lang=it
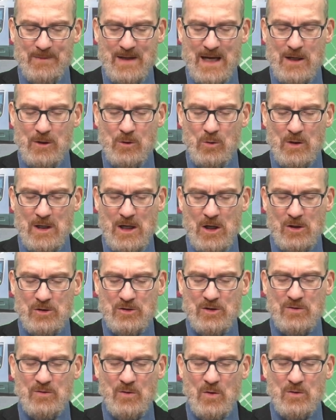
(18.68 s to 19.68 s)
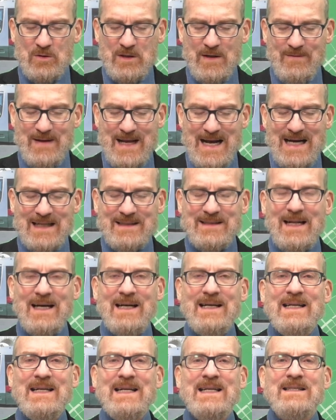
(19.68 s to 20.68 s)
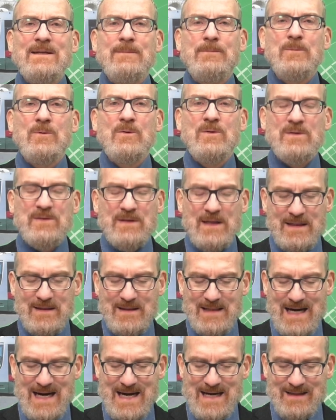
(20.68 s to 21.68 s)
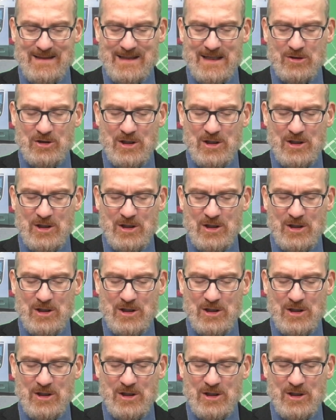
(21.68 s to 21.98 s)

Ancora oggi sono deviate le linee di bus 30,